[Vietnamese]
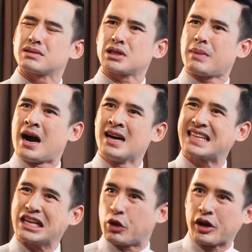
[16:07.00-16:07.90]
sao bà hết
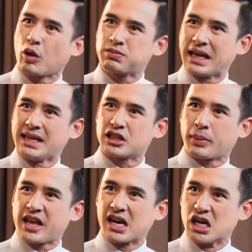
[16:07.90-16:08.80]
gây chuyện ở công ty rồi
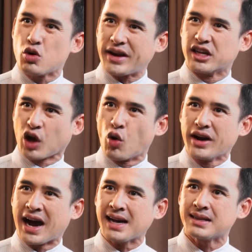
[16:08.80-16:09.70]
bây giờ ngựa quay đường cũ
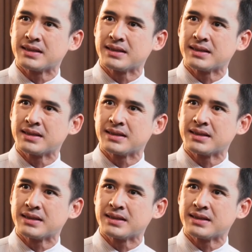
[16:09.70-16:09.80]
nữa hả